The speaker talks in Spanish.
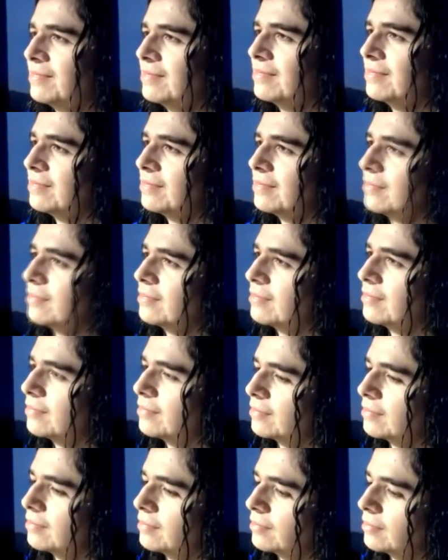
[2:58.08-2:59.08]
si
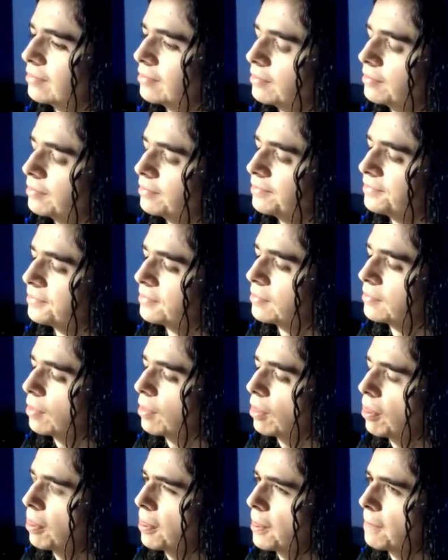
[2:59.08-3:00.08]
quitaríamos ese
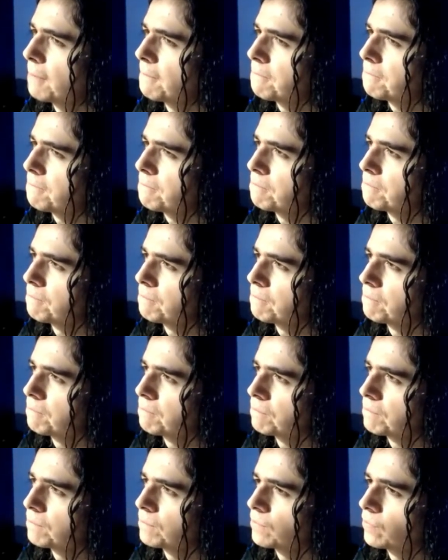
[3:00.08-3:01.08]
porcentaje de
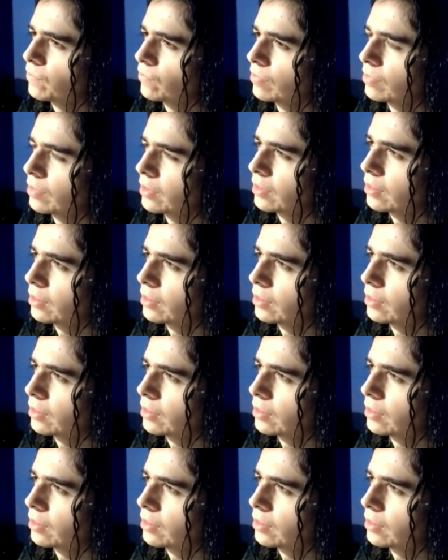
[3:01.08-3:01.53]
empresas que